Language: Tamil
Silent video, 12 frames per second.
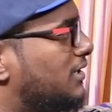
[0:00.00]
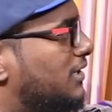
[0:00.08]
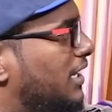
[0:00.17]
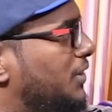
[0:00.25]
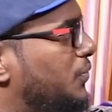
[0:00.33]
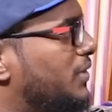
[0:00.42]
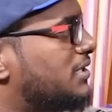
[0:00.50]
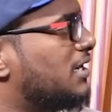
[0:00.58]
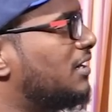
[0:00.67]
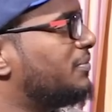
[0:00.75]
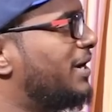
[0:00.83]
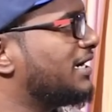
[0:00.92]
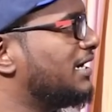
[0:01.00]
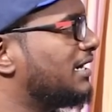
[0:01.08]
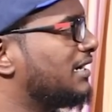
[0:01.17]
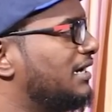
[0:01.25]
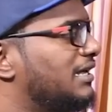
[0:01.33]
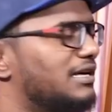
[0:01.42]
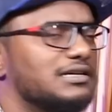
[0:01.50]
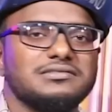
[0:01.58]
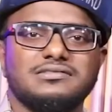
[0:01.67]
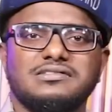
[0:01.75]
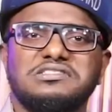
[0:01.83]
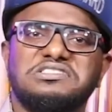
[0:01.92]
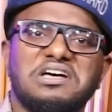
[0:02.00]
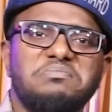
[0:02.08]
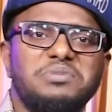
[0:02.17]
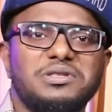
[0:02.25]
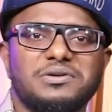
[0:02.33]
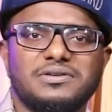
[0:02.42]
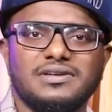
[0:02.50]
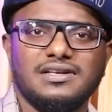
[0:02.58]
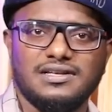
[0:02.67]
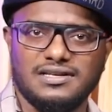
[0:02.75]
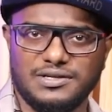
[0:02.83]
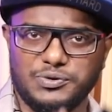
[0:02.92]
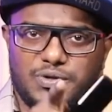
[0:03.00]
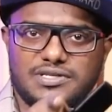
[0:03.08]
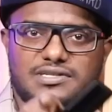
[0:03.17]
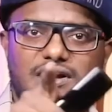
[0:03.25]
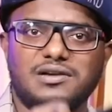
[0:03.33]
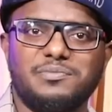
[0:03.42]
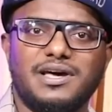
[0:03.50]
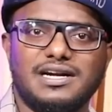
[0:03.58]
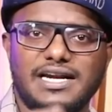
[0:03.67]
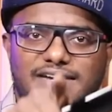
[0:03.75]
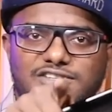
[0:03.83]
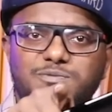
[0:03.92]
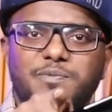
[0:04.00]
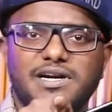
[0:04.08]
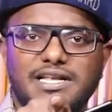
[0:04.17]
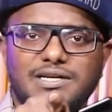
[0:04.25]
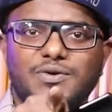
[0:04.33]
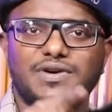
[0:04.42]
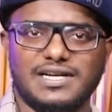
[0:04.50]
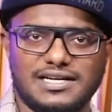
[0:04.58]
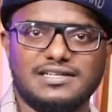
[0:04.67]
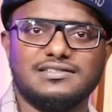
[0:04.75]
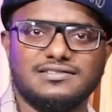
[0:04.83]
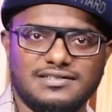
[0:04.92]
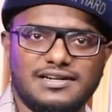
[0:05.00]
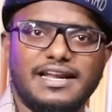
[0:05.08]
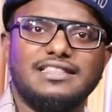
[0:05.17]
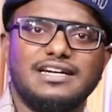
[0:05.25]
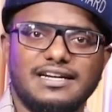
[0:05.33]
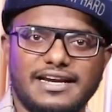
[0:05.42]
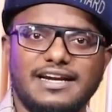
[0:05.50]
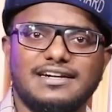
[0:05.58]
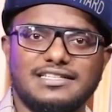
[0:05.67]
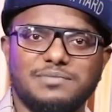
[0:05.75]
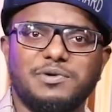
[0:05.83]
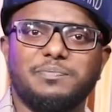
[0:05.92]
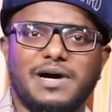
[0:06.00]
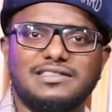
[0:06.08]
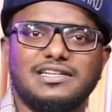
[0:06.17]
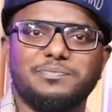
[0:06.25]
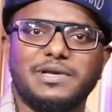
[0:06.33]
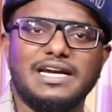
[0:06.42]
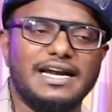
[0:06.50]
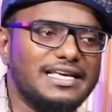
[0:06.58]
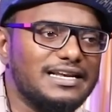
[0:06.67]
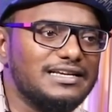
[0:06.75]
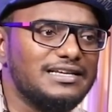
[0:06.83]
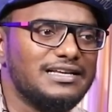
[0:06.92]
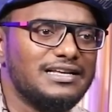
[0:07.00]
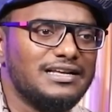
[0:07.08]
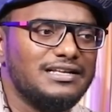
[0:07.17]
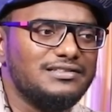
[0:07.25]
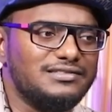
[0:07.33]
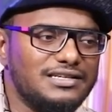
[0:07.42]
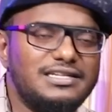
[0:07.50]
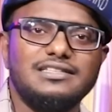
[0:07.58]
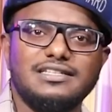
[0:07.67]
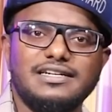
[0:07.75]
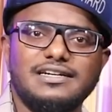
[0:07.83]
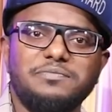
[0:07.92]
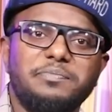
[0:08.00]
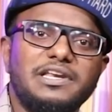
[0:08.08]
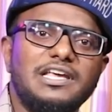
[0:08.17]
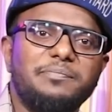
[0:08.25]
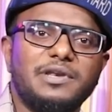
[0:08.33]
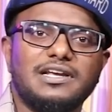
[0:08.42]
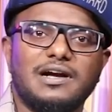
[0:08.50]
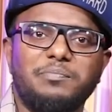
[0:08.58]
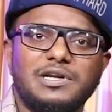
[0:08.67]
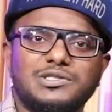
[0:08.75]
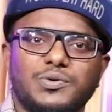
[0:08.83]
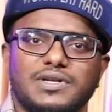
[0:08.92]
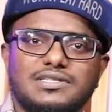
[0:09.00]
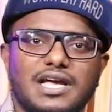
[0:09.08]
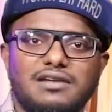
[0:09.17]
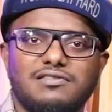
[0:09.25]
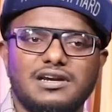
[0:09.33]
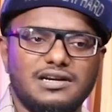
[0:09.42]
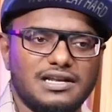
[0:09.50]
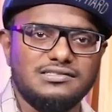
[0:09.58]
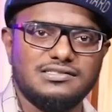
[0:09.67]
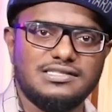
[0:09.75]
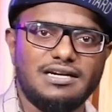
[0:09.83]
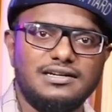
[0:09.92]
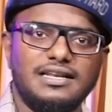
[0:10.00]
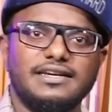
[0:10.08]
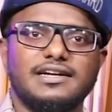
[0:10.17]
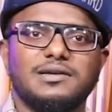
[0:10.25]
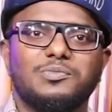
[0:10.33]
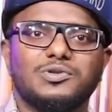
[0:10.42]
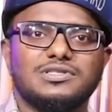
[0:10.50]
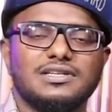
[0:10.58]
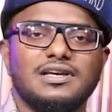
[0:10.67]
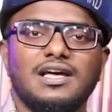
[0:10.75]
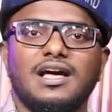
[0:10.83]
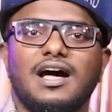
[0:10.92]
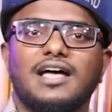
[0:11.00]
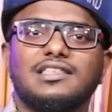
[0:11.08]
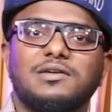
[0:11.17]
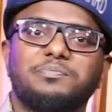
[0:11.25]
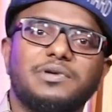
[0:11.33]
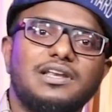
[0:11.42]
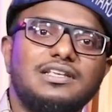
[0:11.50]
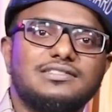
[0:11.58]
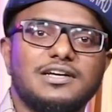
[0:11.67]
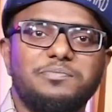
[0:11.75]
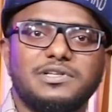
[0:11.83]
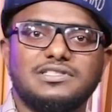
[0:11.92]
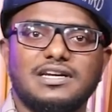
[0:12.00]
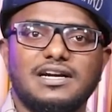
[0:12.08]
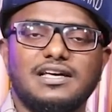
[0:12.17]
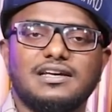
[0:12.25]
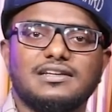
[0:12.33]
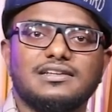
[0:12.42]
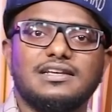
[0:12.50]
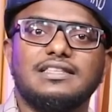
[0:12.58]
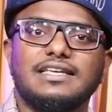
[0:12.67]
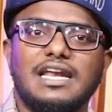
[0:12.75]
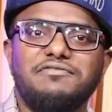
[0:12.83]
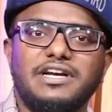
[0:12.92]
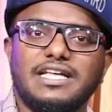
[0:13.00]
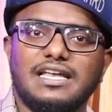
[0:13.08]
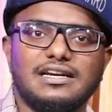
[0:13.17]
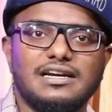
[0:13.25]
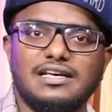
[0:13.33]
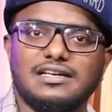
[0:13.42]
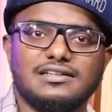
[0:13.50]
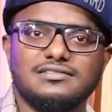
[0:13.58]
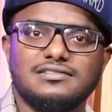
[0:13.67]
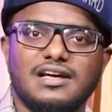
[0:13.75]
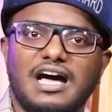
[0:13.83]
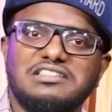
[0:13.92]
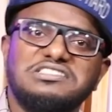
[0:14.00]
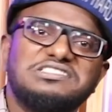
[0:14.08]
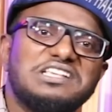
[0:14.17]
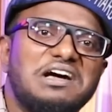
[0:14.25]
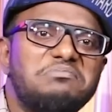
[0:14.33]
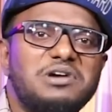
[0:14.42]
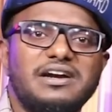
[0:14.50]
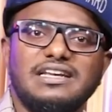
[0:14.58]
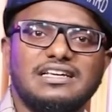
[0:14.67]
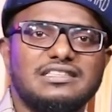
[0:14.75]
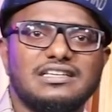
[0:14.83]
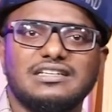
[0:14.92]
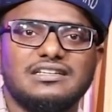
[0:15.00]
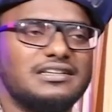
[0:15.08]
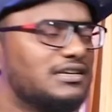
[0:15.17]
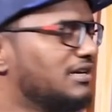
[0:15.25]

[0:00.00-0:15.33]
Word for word: இந்த யூஎஸ் ஸ்டாக் மார்க்கெட் இருக்குல்ல ஸ்தம்பிதம் யூஎஸ் ஸ்டாக் மார்க்கெட்டில் இன்வெஸ்ட் பண்ணியிருக்கவங்க நேற்றுக்கு ட்ரேட் நடந்திருப்போ பார்த்துருப்பீங்கன்னு நினைக்கிறேன் திடீர் திடீர்னு பெரிய பெரிய கம்பெனிஸோட ஷேர் வேல்யூலாம் சட்டுன்னு கீழே போச்சு அதில் பெரிய சர்ப்ரைஸ் என்னென்னா இந்த என்விடியா இருக்குல்ல அது செமாடி நேற்றுக்கு